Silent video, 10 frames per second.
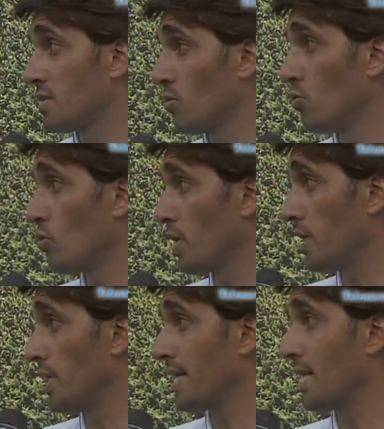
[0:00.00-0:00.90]

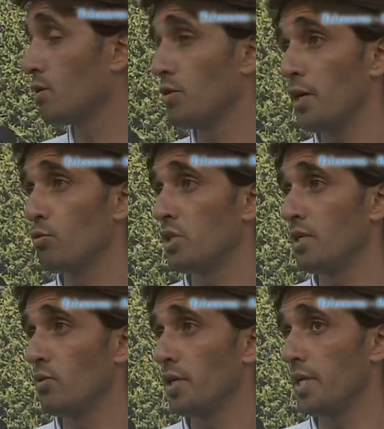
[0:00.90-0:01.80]
lunghe, il caldo era
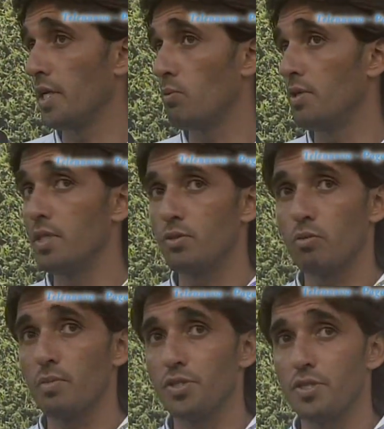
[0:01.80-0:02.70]
notevole, quindi
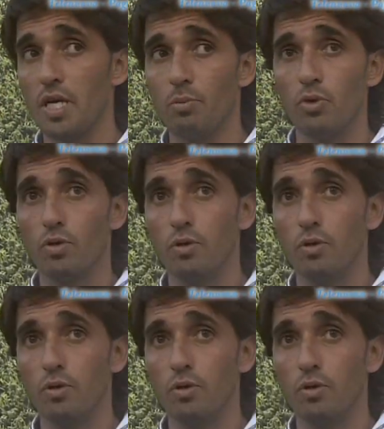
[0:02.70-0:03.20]
insomma ci siamo,